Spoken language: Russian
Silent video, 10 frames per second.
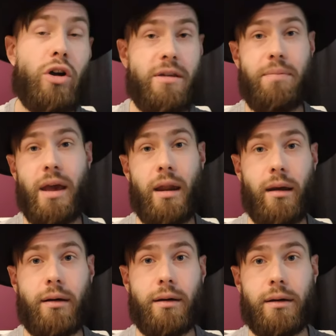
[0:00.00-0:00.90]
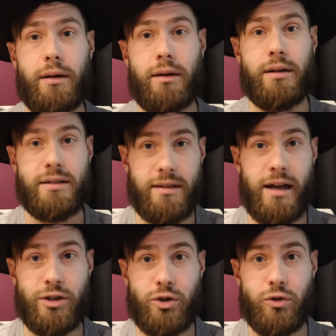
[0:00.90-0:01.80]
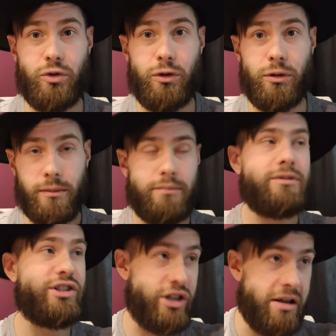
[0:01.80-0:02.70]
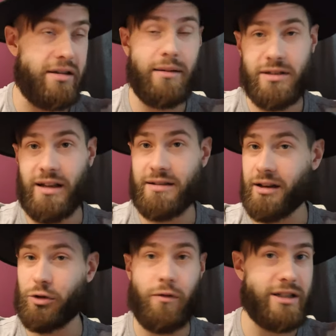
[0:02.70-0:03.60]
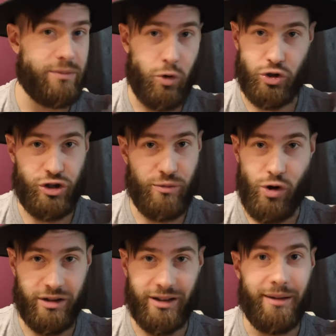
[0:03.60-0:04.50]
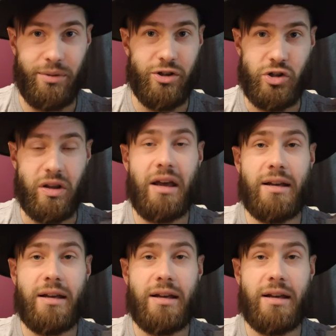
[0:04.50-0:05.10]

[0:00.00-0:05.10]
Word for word: Ну а теперь к э, Стасу, к зрителям Стаса, который, возможно, ему это допишет.